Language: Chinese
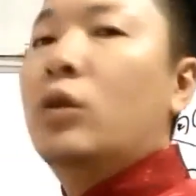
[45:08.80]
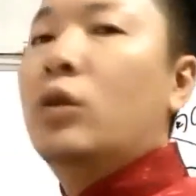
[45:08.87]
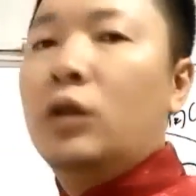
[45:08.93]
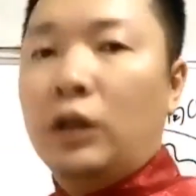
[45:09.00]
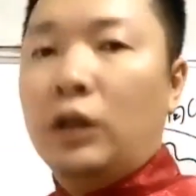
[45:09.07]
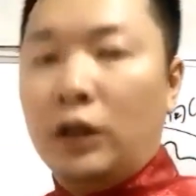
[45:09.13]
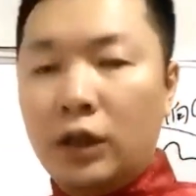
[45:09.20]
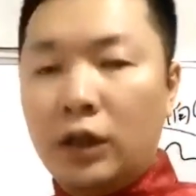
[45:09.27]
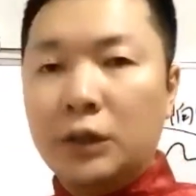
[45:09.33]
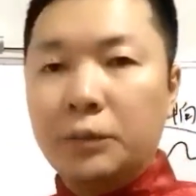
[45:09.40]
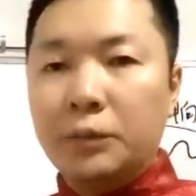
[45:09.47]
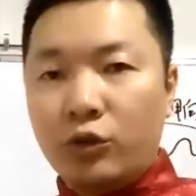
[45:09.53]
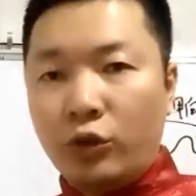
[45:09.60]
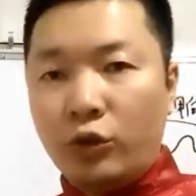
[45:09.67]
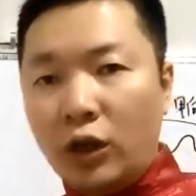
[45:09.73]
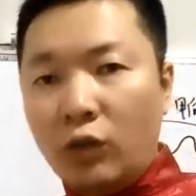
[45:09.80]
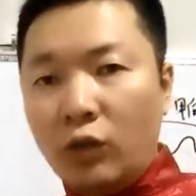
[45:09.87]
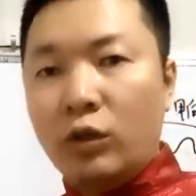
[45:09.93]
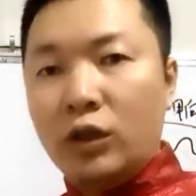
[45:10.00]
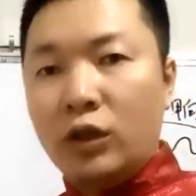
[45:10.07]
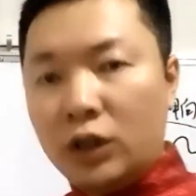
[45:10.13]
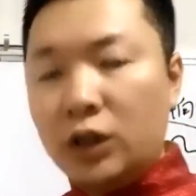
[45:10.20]
呃，你们学了我
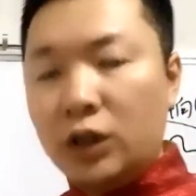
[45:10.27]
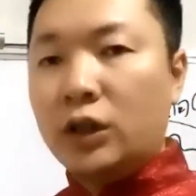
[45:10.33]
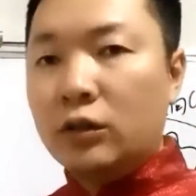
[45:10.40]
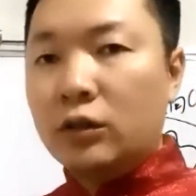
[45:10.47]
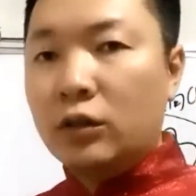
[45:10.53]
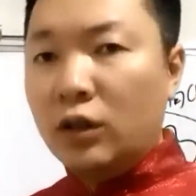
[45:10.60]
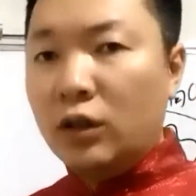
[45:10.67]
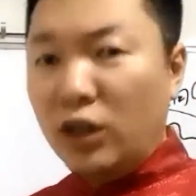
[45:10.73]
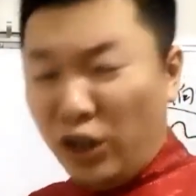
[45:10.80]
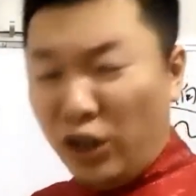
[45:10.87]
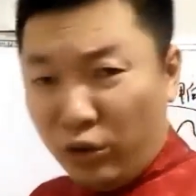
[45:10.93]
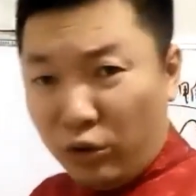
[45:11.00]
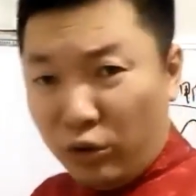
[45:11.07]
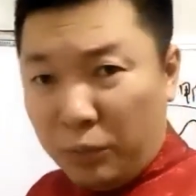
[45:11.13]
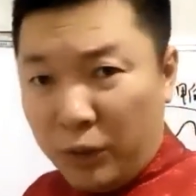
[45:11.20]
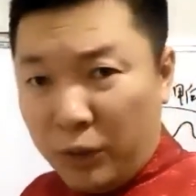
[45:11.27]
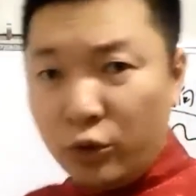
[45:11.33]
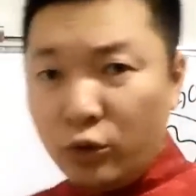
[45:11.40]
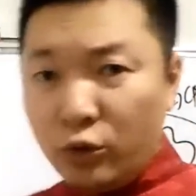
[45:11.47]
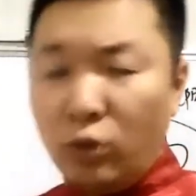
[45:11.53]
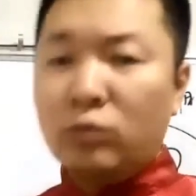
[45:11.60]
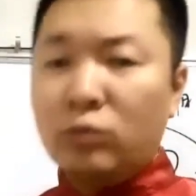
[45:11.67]
的课程，你们去
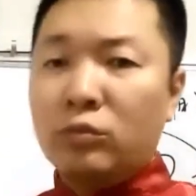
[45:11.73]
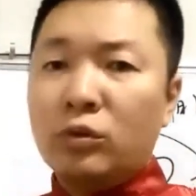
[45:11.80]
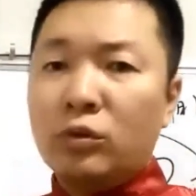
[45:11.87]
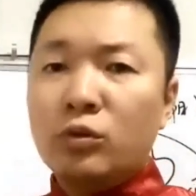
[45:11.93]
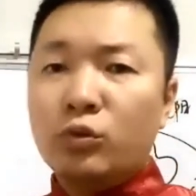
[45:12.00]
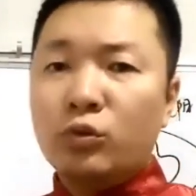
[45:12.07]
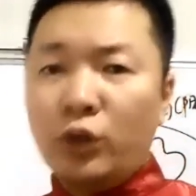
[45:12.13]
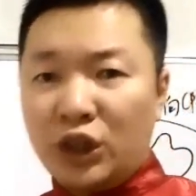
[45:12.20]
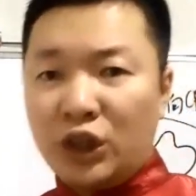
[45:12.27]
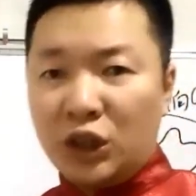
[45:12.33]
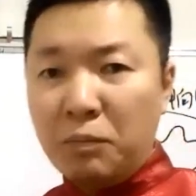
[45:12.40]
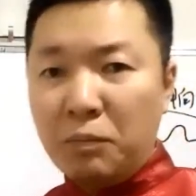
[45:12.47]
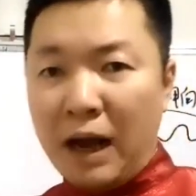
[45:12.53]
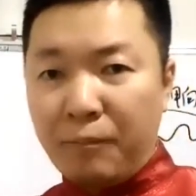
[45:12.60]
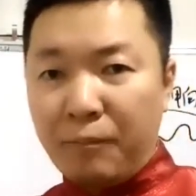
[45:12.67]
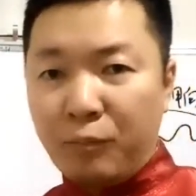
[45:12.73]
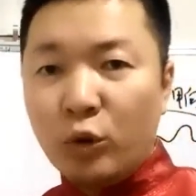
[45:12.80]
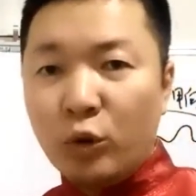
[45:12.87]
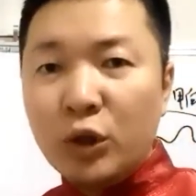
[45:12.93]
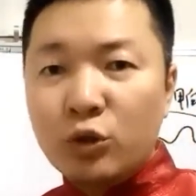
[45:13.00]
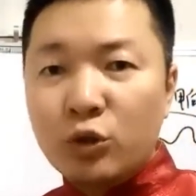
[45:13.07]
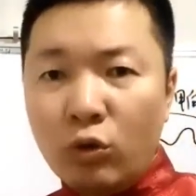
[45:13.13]
用，最起码不会
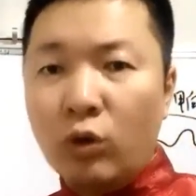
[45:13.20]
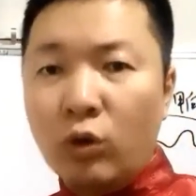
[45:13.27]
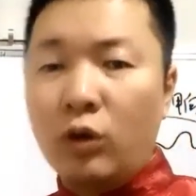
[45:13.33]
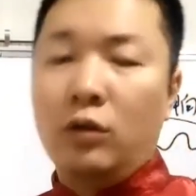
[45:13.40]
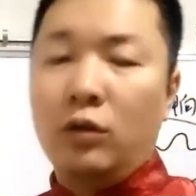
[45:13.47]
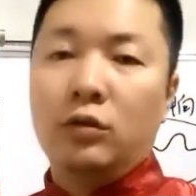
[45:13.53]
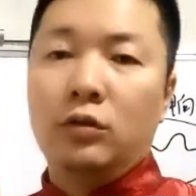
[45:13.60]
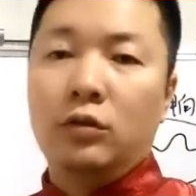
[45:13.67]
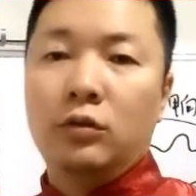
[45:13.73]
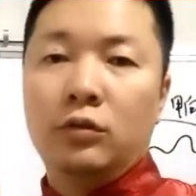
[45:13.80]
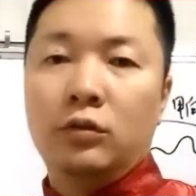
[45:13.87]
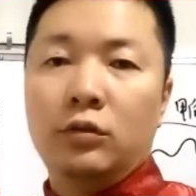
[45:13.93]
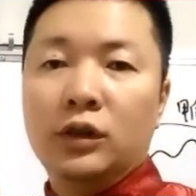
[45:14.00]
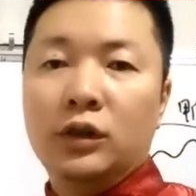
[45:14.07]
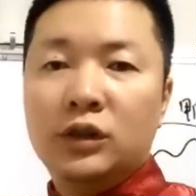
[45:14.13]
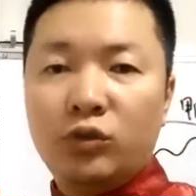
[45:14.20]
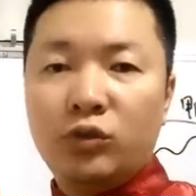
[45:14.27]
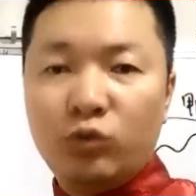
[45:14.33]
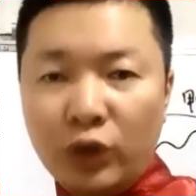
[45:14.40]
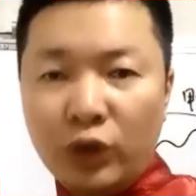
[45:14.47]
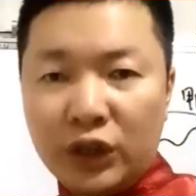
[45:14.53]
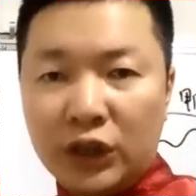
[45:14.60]
错，就
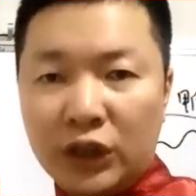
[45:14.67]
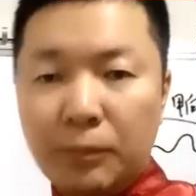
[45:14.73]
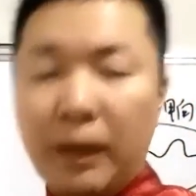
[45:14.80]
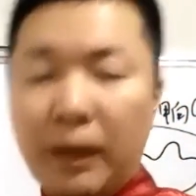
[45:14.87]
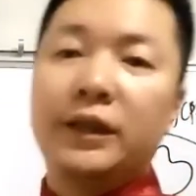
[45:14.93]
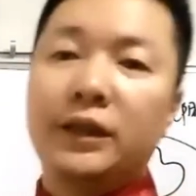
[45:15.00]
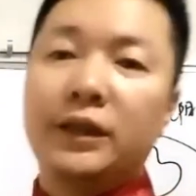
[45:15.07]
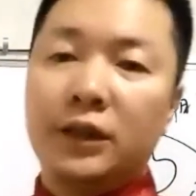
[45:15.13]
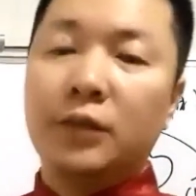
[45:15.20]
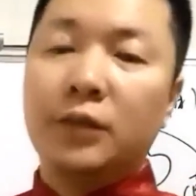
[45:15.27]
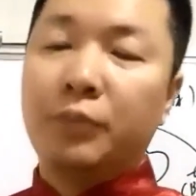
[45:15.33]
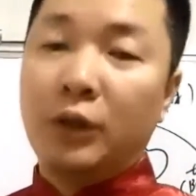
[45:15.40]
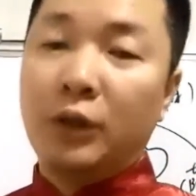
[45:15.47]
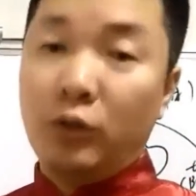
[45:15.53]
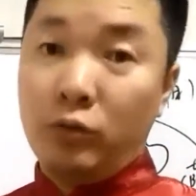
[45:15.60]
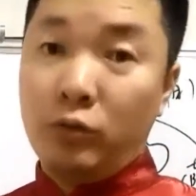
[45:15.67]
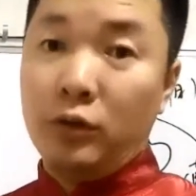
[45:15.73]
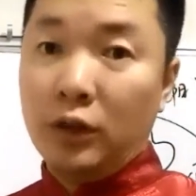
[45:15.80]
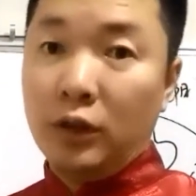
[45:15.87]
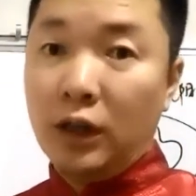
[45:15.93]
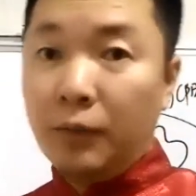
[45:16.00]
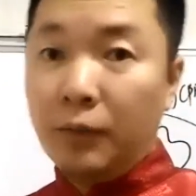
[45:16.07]
最起码的一个标准
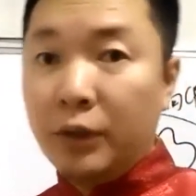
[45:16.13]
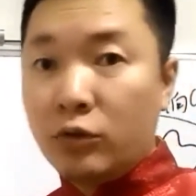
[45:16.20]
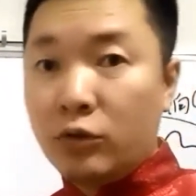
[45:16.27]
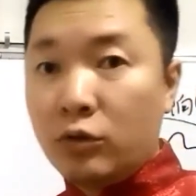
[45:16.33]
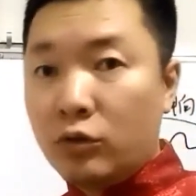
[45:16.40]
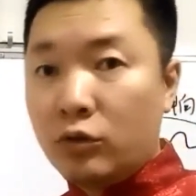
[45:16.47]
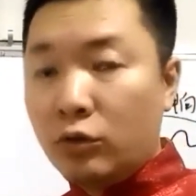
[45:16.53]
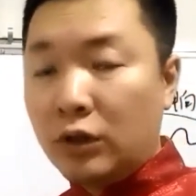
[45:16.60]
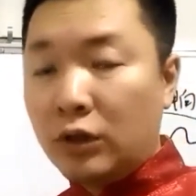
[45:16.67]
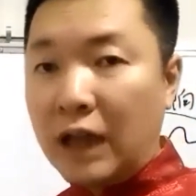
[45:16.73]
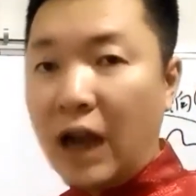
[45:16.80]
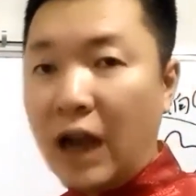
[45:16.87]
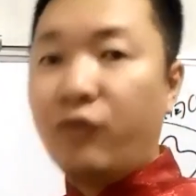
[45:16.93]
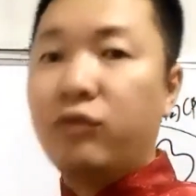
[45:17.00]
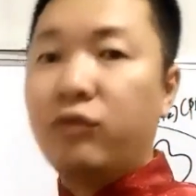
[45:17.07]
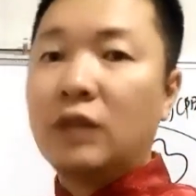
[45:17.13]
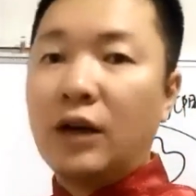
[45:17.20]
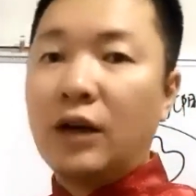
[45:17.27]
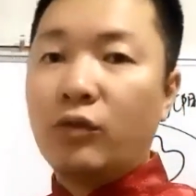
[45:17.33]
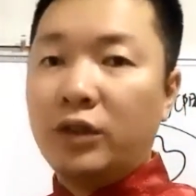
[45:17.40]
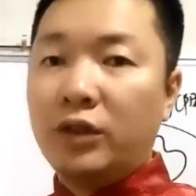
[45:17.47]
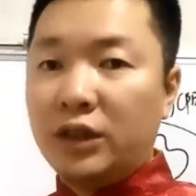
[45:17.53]
啊，不要说做到大富大
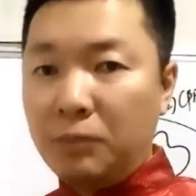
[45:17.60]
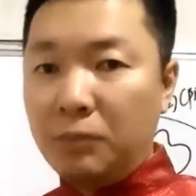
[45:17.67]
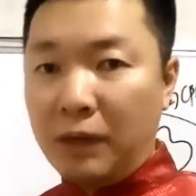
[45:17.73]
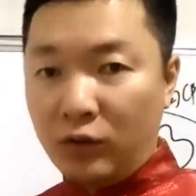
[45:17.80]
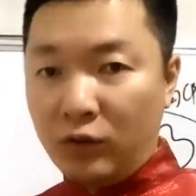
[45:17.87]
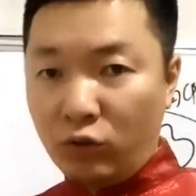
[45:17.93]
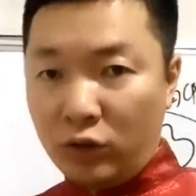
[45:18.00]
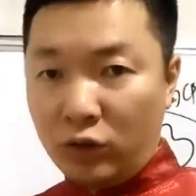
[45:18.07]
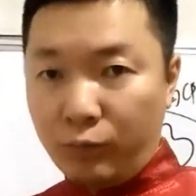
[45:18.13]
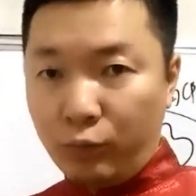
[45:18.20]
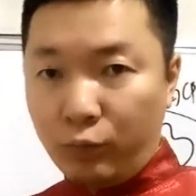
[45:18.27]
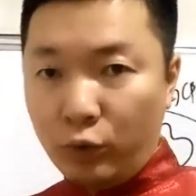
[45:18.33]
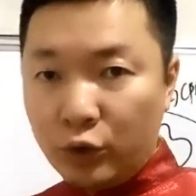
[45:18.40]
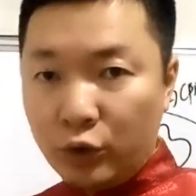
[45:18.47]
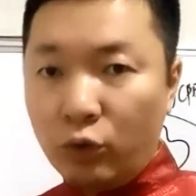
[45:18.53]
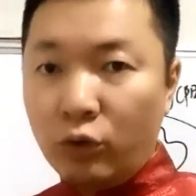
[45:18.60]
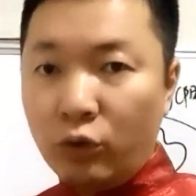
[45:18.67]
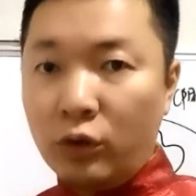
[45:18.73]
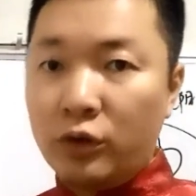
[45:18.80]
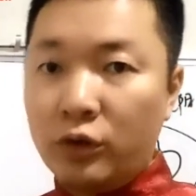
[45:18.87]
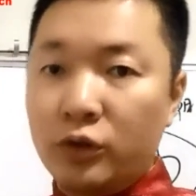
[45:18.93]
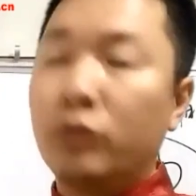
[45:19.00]
贵，那起码做到不会
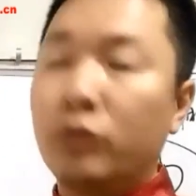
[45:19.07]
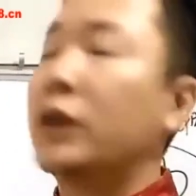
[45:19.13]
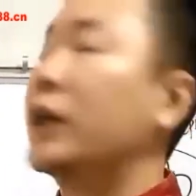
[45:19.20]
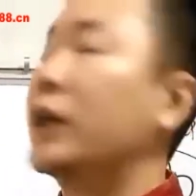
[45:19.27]
错就 OK